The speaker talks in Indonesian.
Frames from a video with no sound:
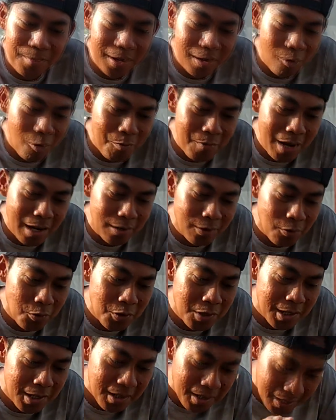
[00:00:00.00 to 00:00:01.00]
jadam microbial
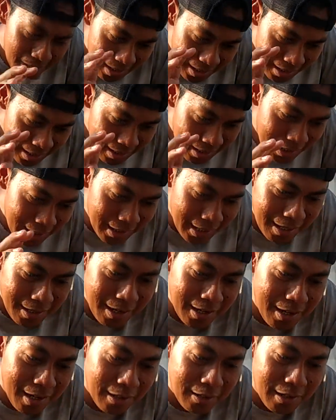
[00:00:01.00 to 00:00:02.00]
solution.
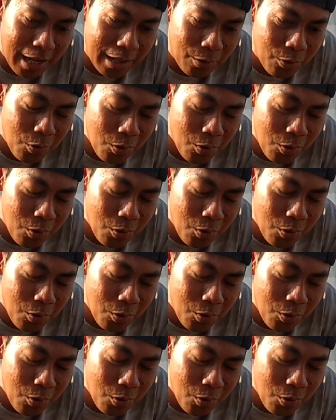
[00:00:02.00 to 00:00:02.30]
Kita jadikan